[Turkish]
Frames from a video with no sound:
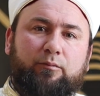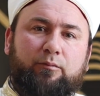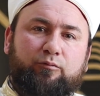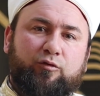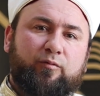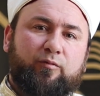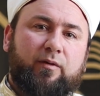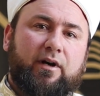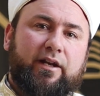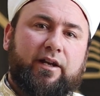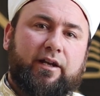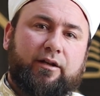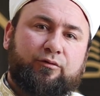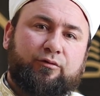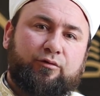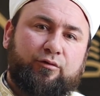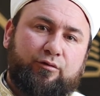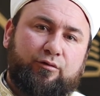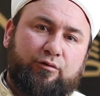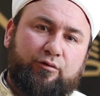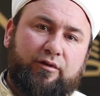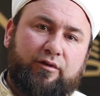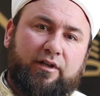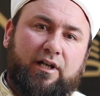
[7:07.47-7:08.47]
mübarek
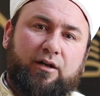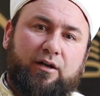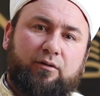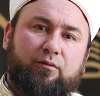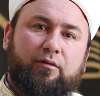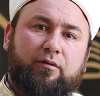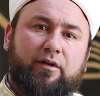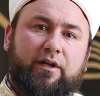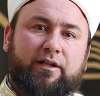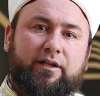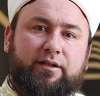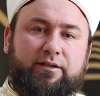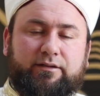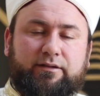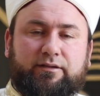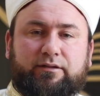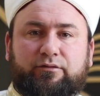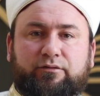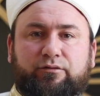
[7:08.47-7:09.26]
tükürüğüyle orayı